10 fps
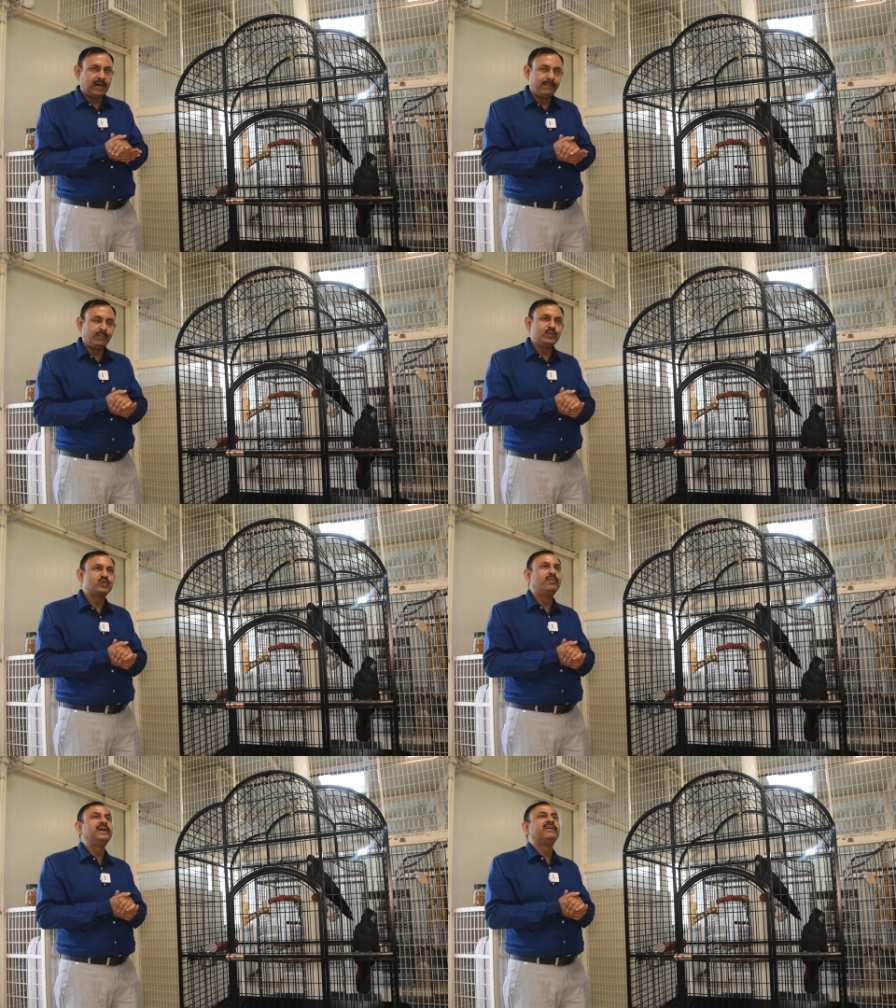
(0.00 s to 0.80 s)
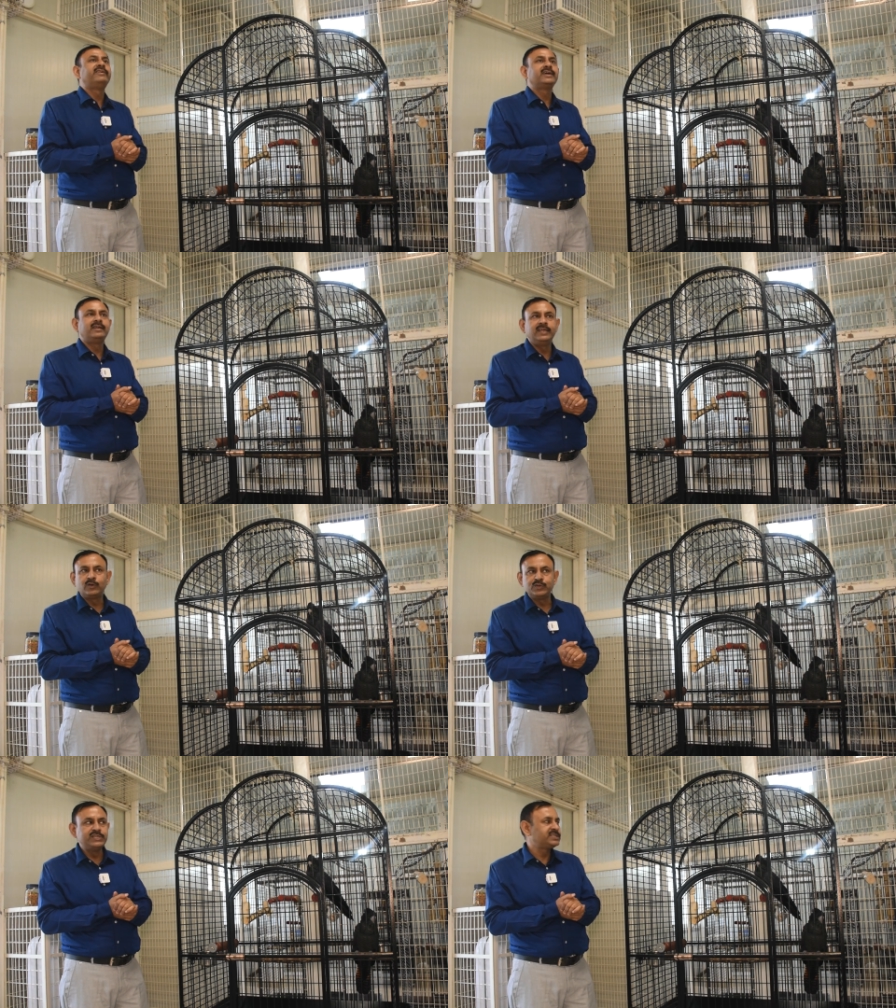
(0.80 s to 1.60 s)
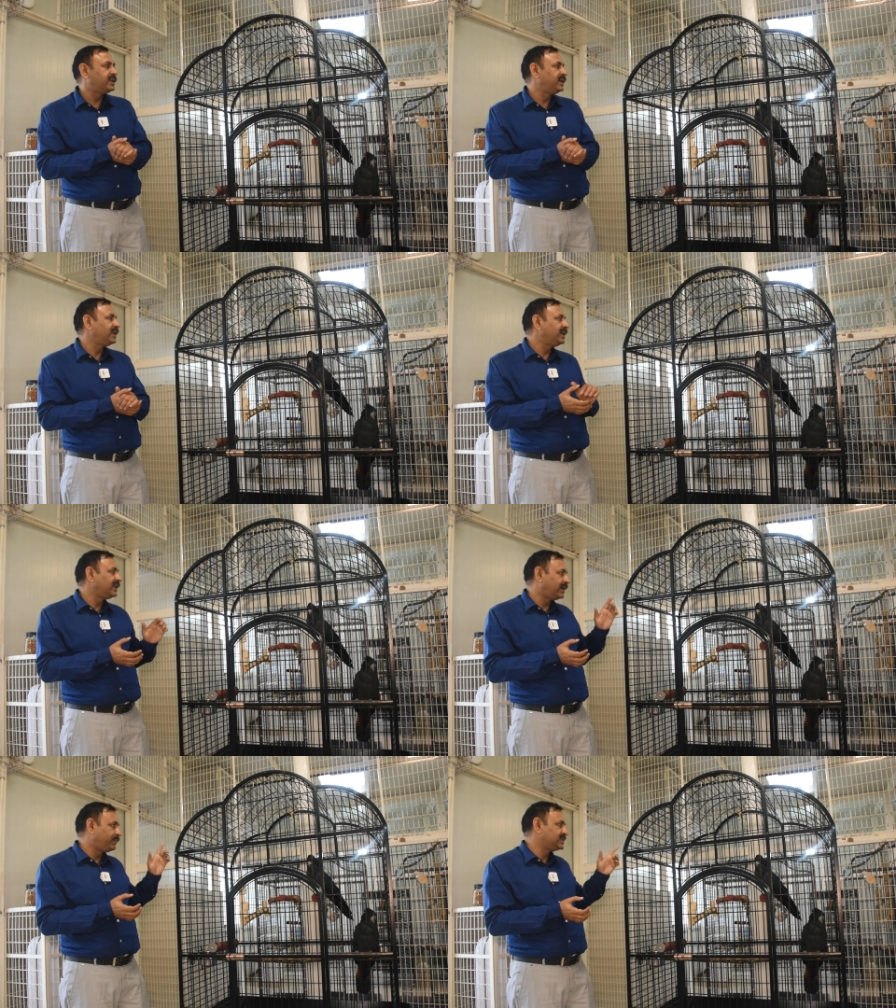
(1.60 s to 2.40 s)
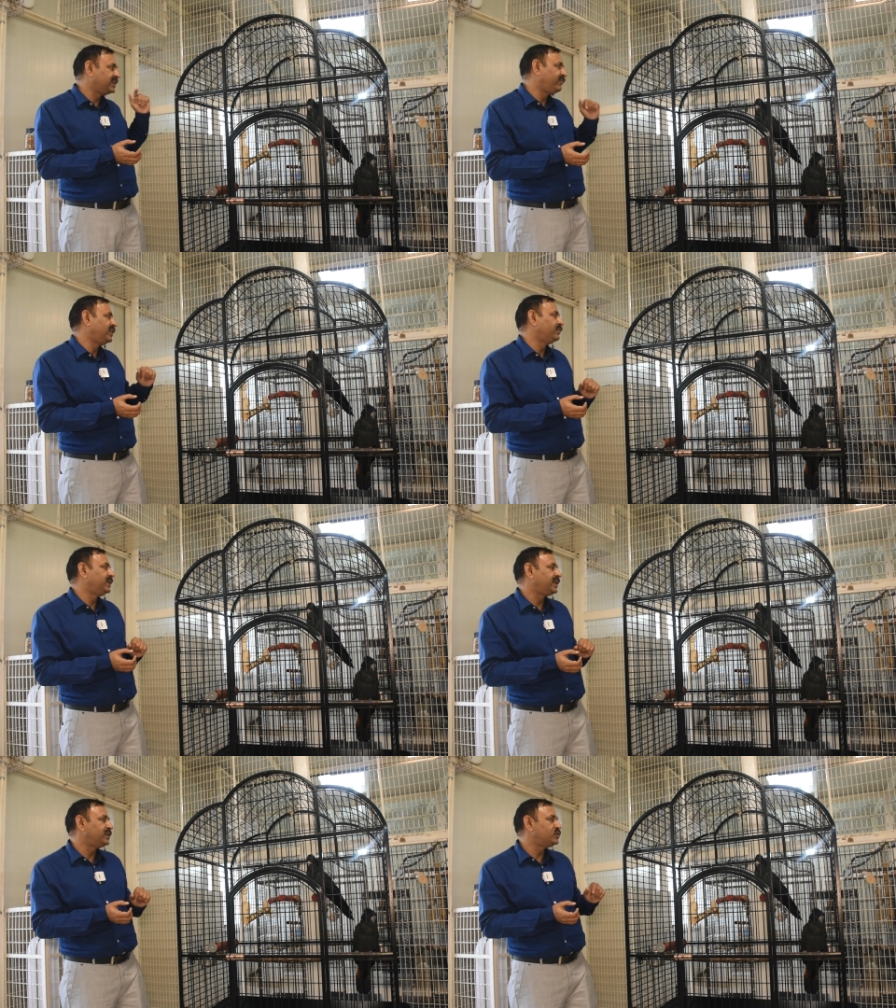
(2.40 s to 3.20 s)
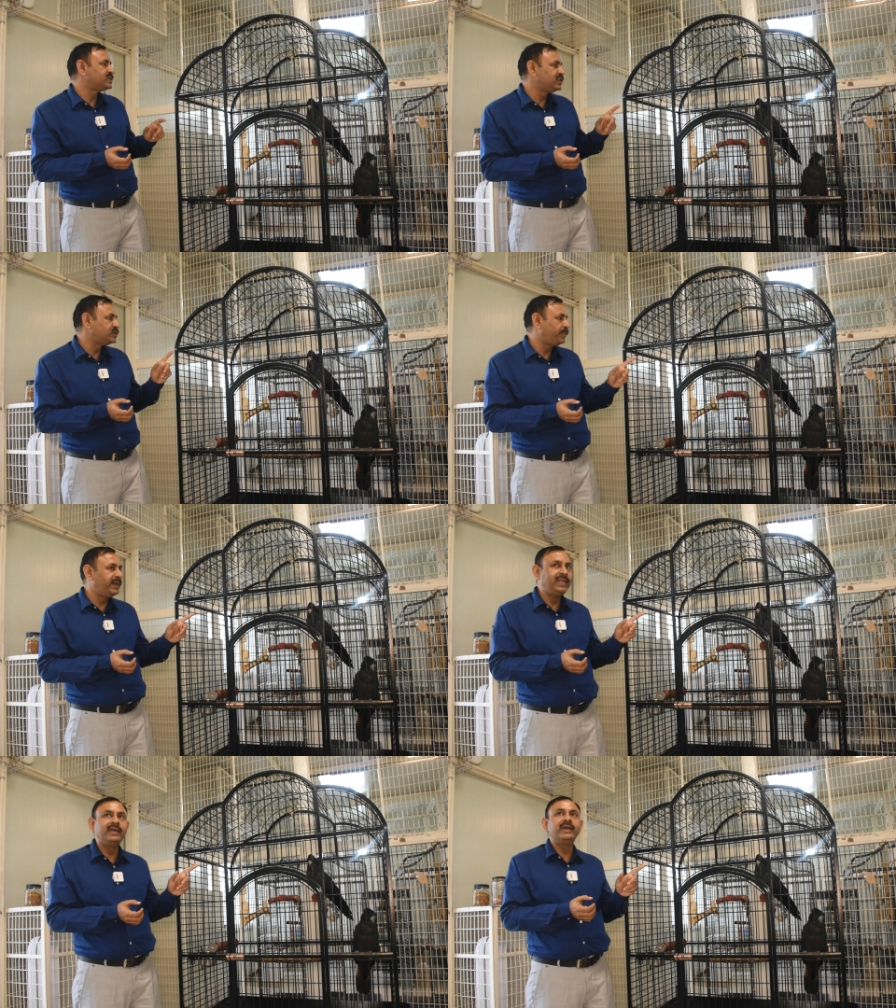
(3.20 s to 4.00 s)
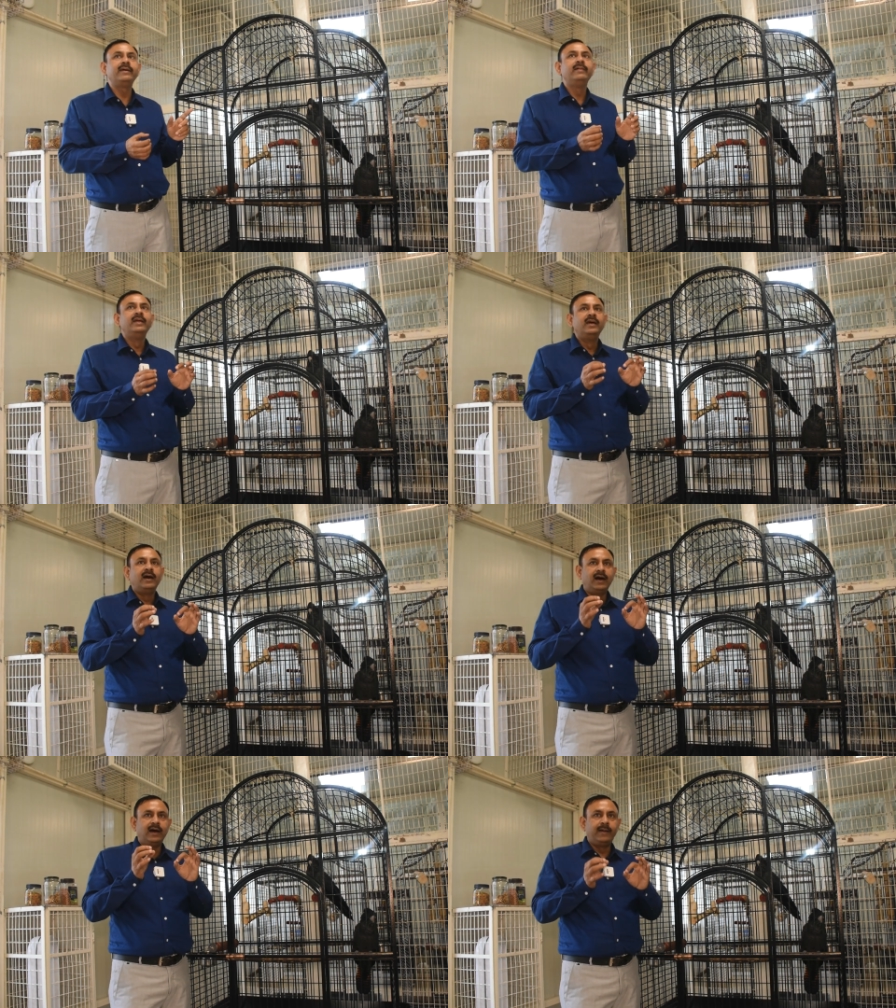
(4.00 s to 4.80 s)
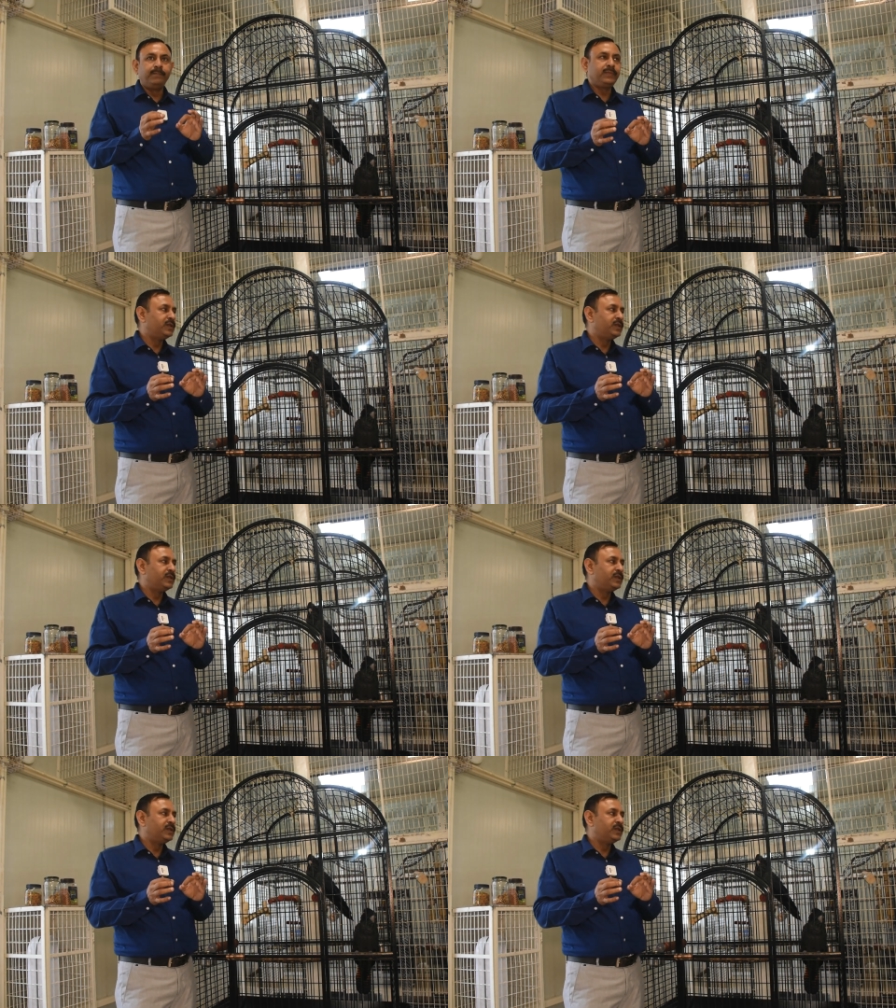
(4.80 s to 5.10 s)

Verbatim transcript: हम उसको भी कवर करने की कोशिश करेंगे लेकिन आप इसकी वीडियो में देखिए जो इसकी जो मेन है आ,